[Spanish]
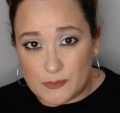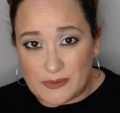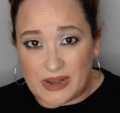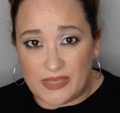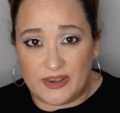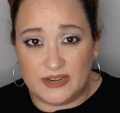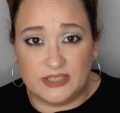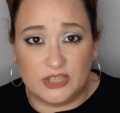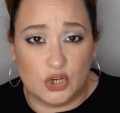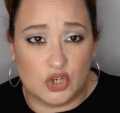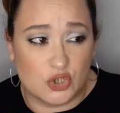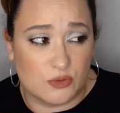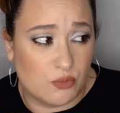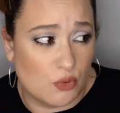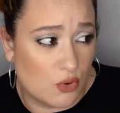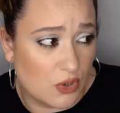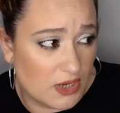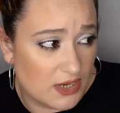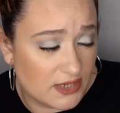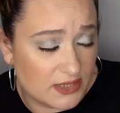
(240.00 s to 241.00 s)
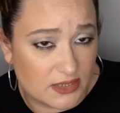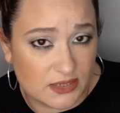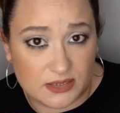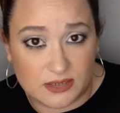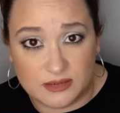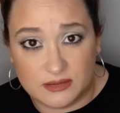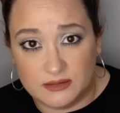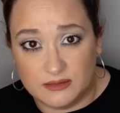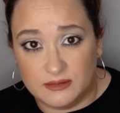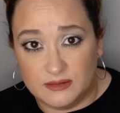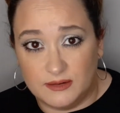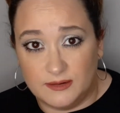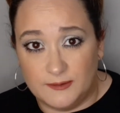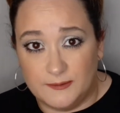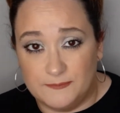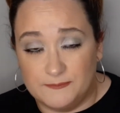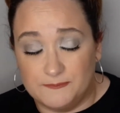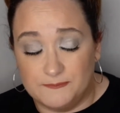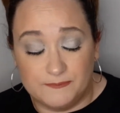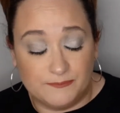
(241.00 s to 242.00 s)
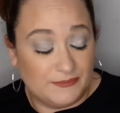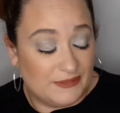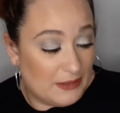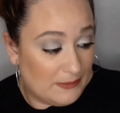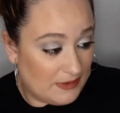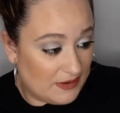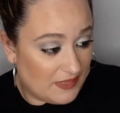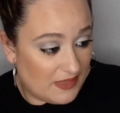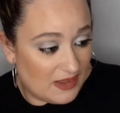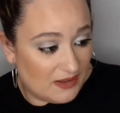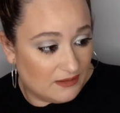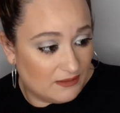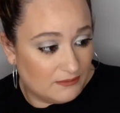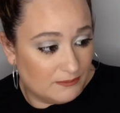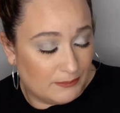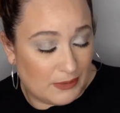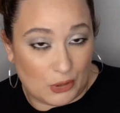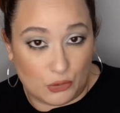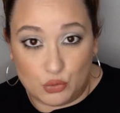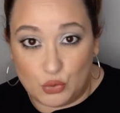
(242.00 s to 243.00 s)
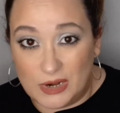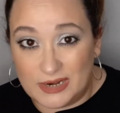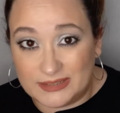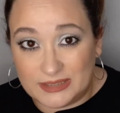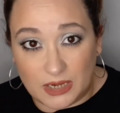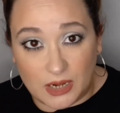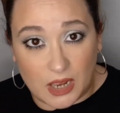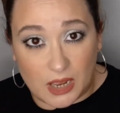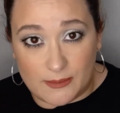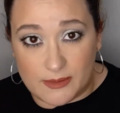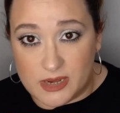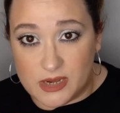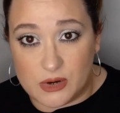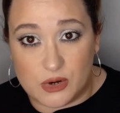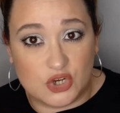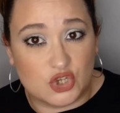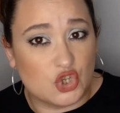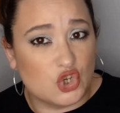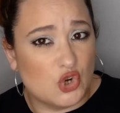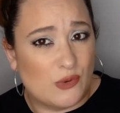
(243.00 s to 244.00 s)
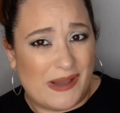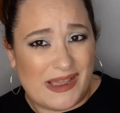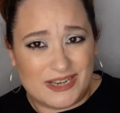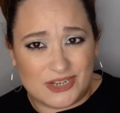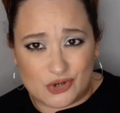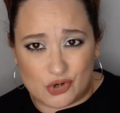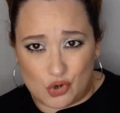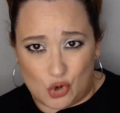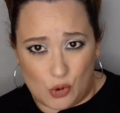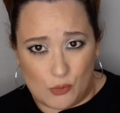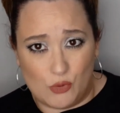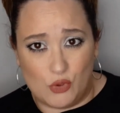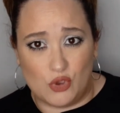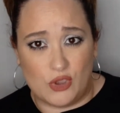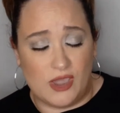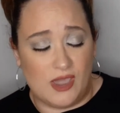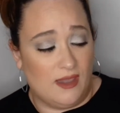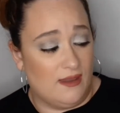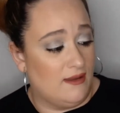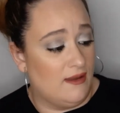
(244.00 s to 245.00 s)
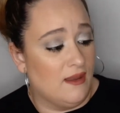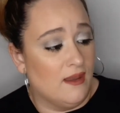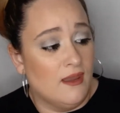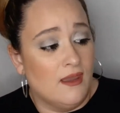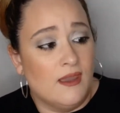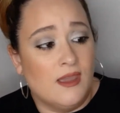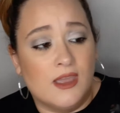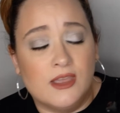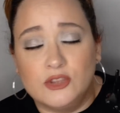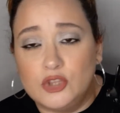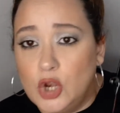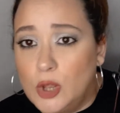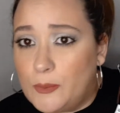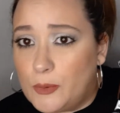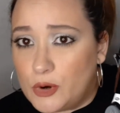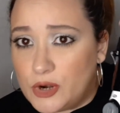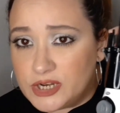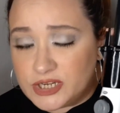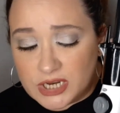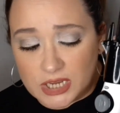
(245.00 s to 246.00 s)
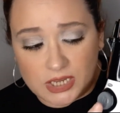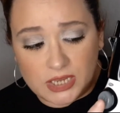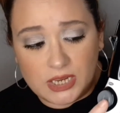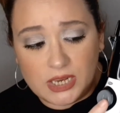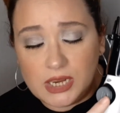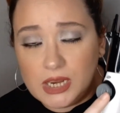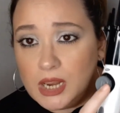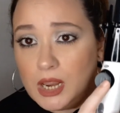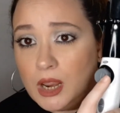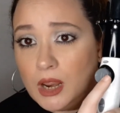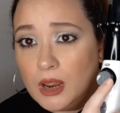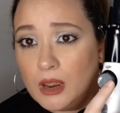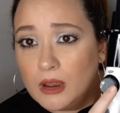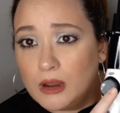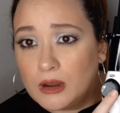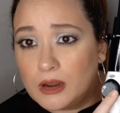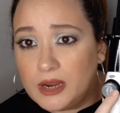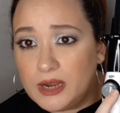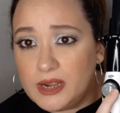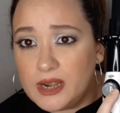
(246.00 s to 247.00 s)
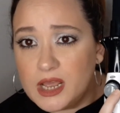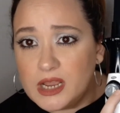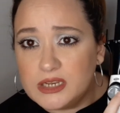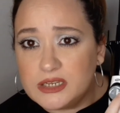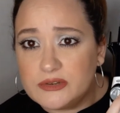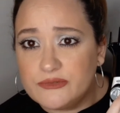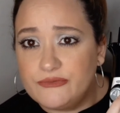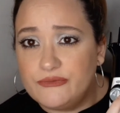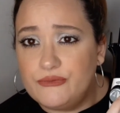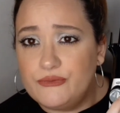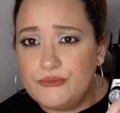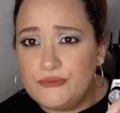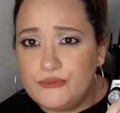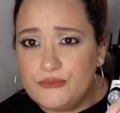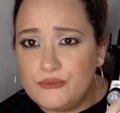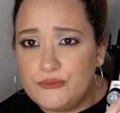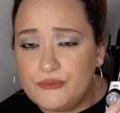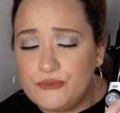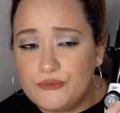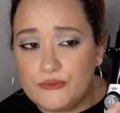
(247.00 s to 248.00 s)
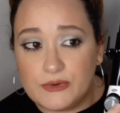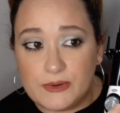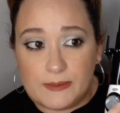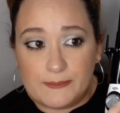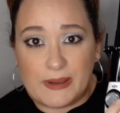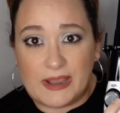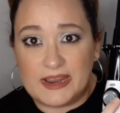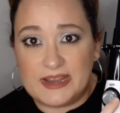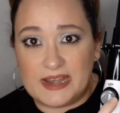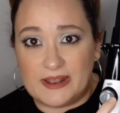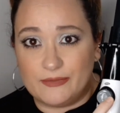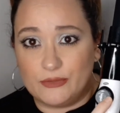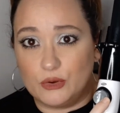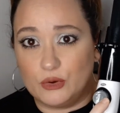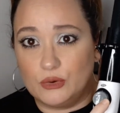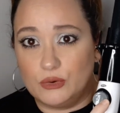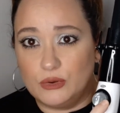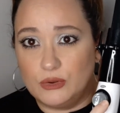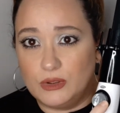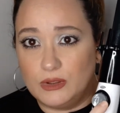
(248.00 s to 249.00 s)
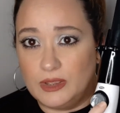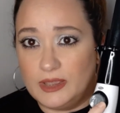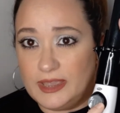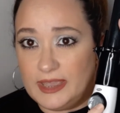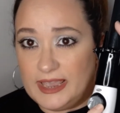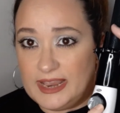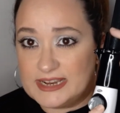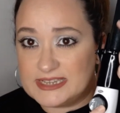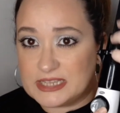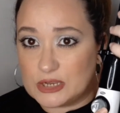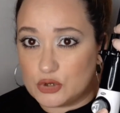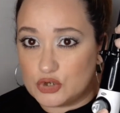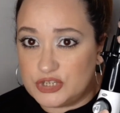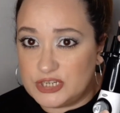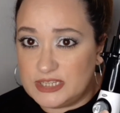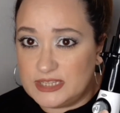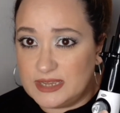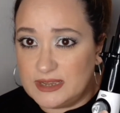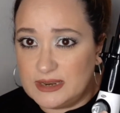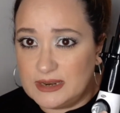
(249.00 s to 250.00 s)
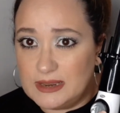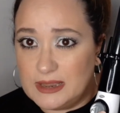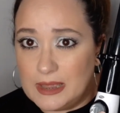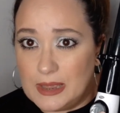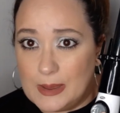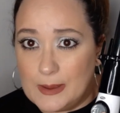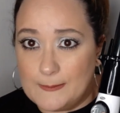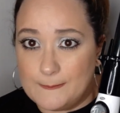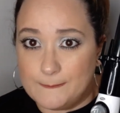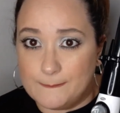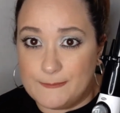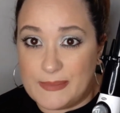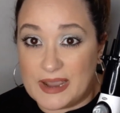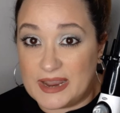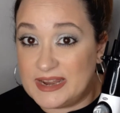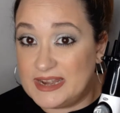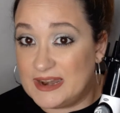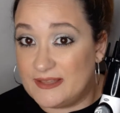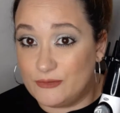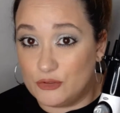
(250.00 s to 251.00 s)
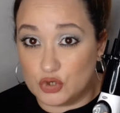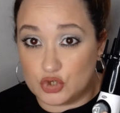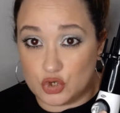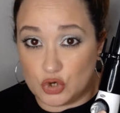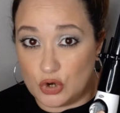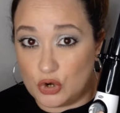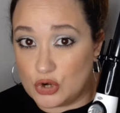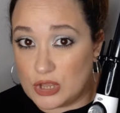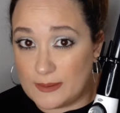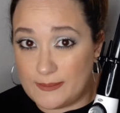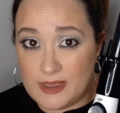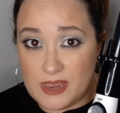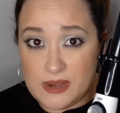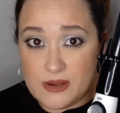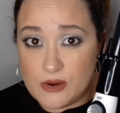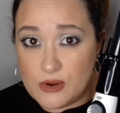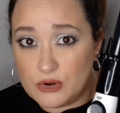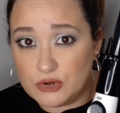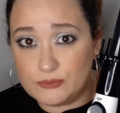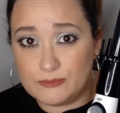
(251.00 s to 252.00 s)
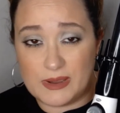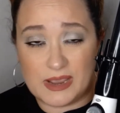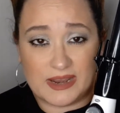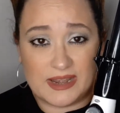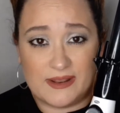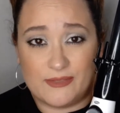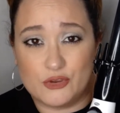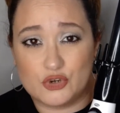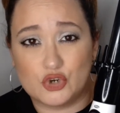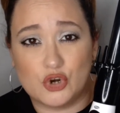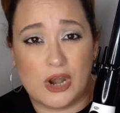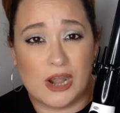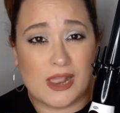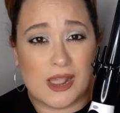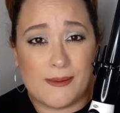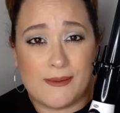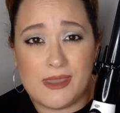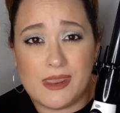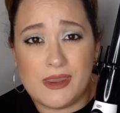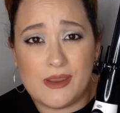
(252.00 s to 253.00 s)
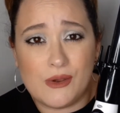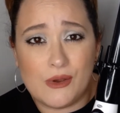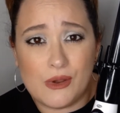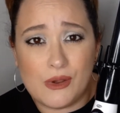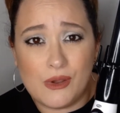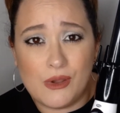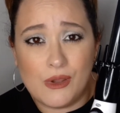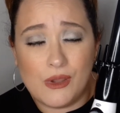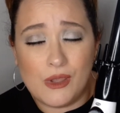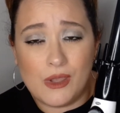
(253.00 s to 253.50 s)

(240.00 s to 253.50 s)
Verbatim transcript: para hacerte los bucles. De verdad, para ondularte el cabello. Esto es lo más cómodo que hay. Lo pones aquí, giras, va girando. Esta cosita va girando solo el cabello, va girando solo el cabello